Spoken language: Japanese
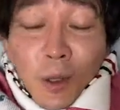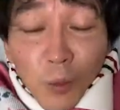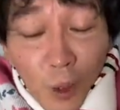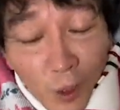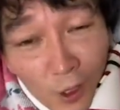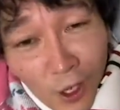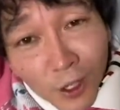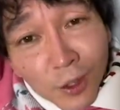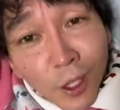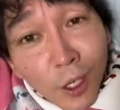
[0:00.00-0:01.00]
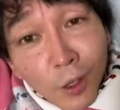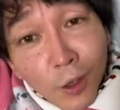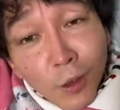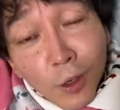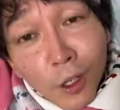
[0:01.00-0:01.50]
わかんない、
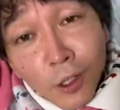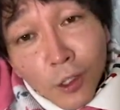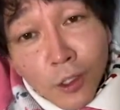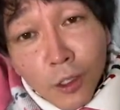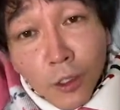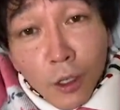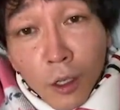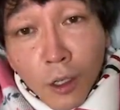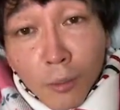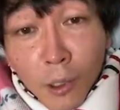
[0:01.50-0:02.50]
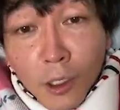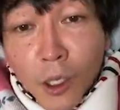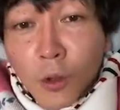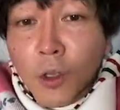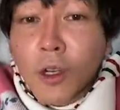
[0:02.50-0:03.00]
なんか何したか。まあ
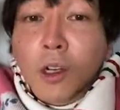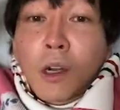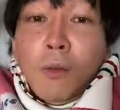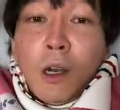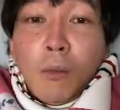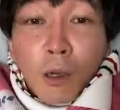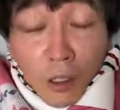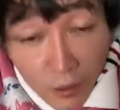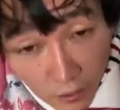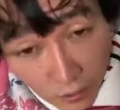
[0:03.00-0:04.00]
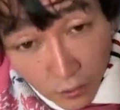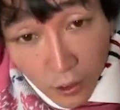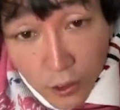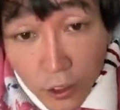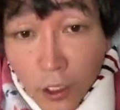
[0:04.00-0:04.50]
結構なんか、まあまあ、
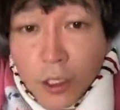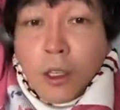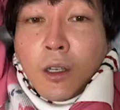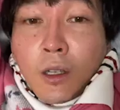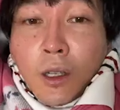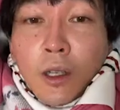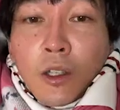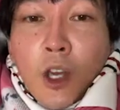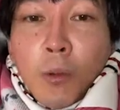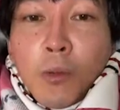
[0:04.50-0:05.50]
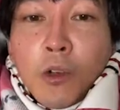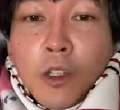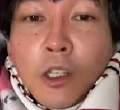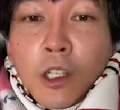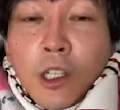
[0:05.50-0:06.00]
確かにね。剣
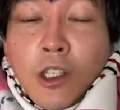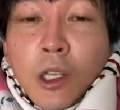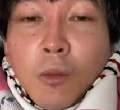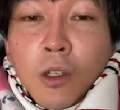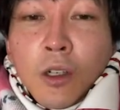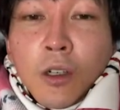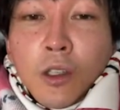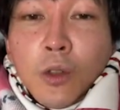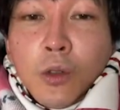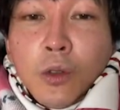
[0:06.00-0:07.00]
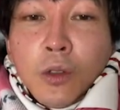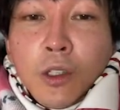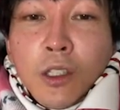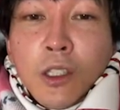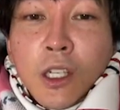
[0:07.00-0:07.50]
毛板にしてもなんかちょっ
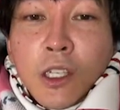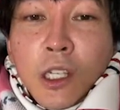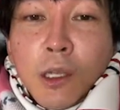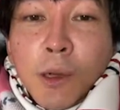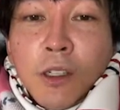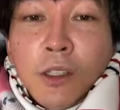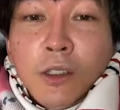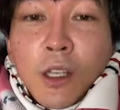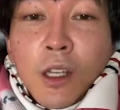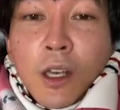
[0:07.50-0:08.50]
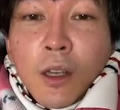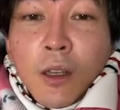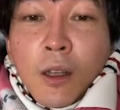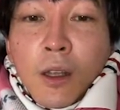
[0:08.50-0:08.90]
とすれ立てまくってね。